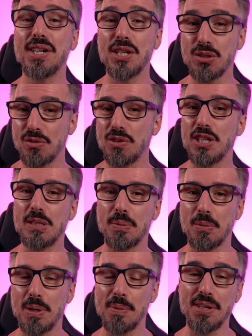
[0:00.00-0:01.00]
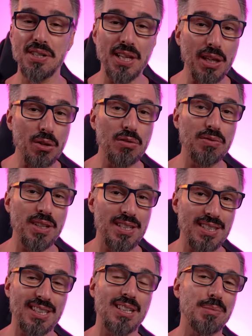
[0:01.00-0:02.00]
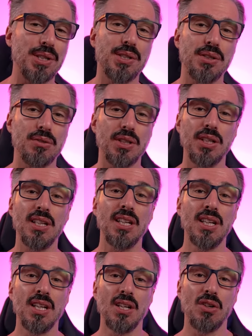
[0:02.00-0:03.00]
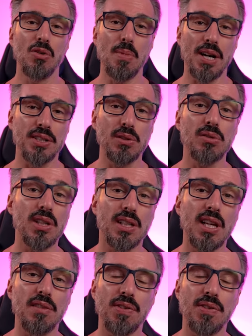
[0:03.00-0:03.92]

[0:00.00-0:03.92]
resolver esse problema, a gente tem que ouvir exatamente o que o Martin Luther King